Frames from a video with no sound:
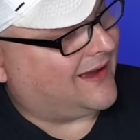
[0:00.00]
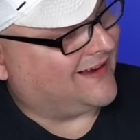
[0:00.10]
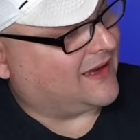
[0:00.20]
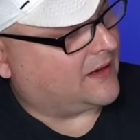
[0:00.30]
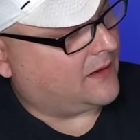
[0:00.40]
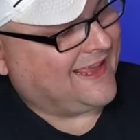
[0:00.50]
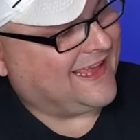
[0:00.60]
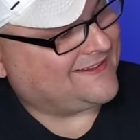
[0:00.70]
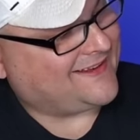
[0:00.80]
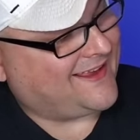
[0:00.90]
Ankara.
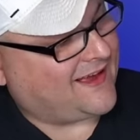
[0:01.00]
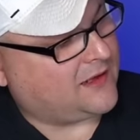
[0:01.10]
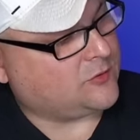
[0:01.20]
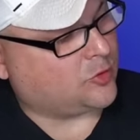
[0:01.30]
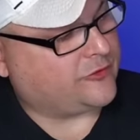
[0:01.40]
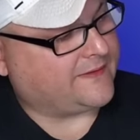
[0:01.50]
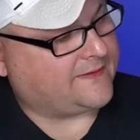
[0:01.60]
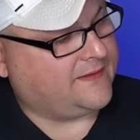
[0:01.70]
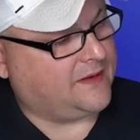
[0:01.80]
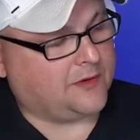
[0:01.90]
HTA
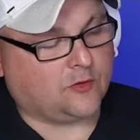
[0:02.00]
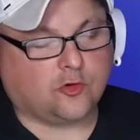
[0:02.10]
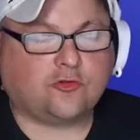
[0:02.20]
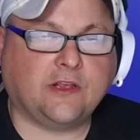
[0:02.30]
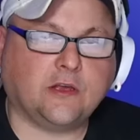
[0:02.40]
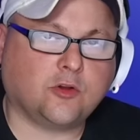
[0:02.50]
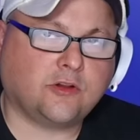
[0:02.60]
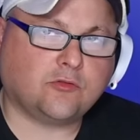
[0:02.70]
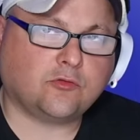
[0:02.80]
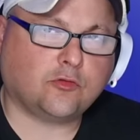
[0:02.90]
dosyası diye bir dosya
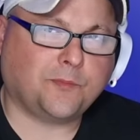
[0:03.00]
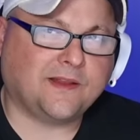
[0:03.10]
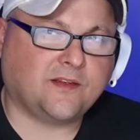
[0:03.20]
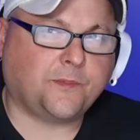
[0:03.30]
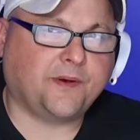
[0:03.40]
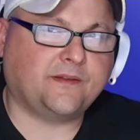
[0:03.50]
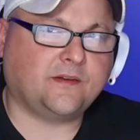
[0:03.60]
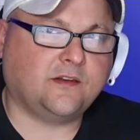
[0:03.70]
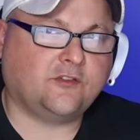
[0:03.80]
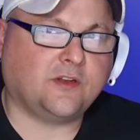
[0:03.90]
yaratıyorsunuz
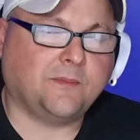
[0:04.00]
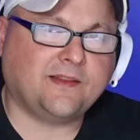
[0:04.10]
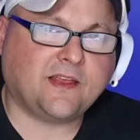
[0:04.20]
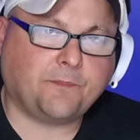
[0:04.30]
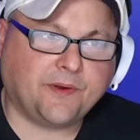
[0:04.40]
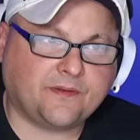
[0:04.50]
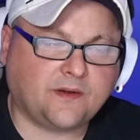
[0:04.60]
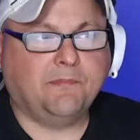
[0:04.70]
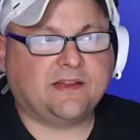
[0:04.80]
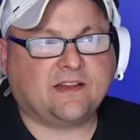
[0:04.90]
Meterpreter'ın içinde.
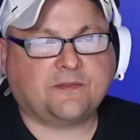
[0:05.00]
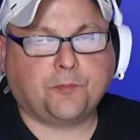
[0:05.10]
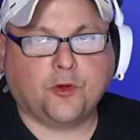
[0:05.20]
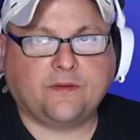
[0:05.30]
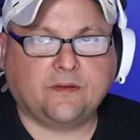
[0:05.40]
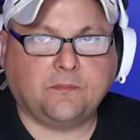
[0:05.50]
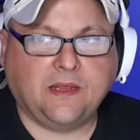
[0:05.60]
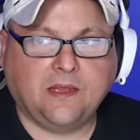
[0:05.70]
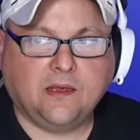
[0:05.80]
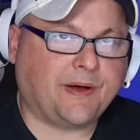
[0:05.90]
Meterpreter Metasploit'in
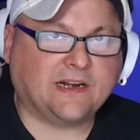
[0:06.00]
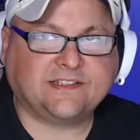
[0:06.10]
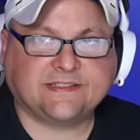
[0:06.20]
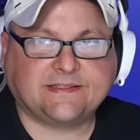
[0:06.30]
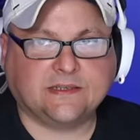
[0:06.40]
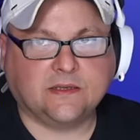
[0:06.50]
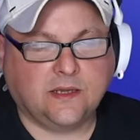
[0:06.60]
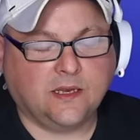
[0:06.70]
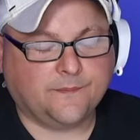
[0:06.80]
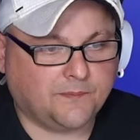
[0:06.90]
bir parçası
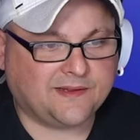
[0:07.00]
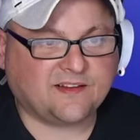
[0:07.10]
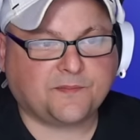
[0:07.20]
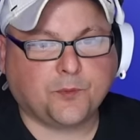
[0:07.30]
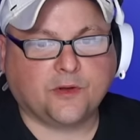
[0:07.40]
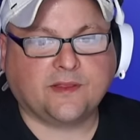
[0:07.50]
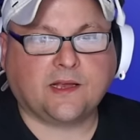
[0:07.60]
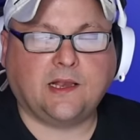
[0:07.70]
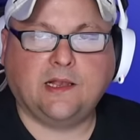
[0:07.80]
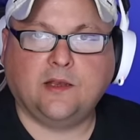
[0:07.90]
diyelim. Metasploit'te
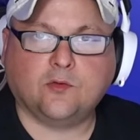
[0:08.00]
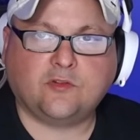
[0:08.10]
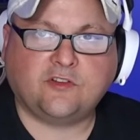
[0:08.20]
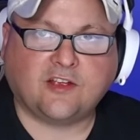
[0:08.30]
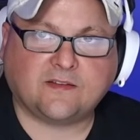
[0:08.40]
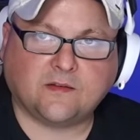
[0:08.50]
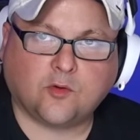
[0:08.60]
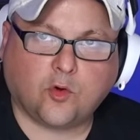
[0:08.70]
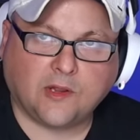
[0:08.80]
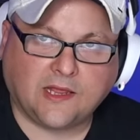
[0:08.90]
Kali Linux içerisinde
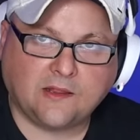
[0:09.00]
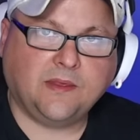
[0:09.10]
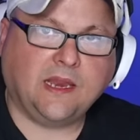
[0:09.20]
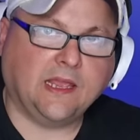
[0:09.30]
olan bir